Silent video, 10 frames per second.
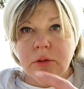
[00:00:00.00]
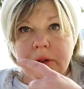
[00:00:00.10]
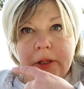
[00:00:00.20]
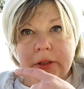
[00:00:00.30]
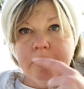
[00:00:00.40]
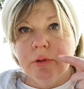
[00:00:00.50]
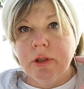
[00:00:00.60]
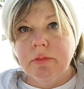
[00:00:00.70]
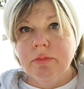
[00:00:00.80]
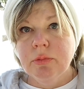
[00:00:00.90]
Ну, так это вот
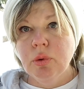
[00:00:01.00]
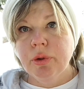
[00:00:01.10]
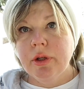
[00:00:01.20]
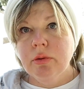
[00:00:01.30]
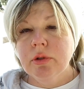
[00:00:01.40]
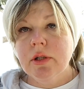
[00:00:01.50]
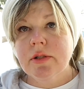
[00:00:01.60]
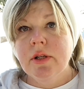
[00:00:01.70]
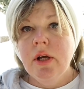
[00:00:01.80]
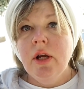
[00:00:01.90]
многие у
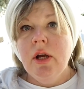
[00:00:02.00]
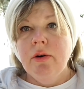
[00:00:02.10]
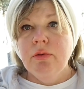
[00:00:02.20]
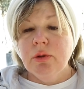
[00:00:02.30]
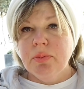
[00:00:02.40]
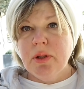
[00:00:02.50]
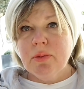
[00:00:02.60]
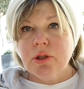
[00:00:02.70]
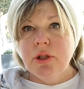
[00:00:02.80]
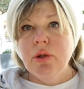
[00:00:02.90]
нас вот,
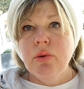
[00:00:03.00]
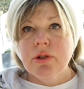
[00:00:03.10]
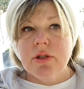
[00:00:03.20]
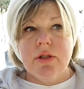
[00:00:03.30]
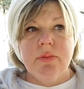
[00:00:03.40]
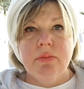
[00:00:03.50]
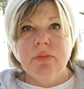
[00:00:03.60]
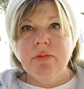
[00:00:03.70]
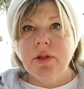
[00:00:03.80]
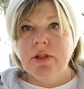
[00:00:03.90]
потому что не хочется
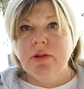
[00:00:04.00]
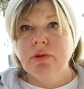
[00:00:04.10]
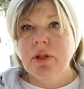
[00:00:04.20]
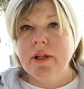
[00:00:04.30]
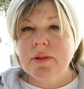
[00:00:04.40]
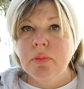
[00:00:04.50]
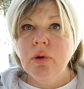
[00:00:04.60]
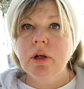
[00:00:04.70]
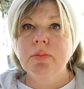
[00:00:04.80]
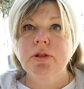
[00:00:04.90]
вот этих вот
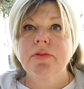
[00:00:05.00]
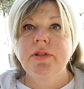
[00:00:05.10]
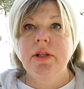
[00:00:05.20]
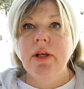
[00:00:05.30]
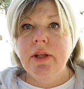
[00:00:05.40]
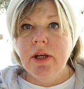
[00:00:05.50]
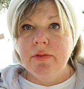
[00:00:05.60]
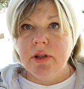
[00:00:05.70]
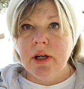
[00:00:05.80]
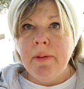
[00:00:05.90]
разборок, потому что все на
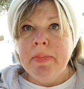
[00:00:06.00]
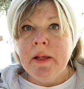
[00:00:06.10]
нервах,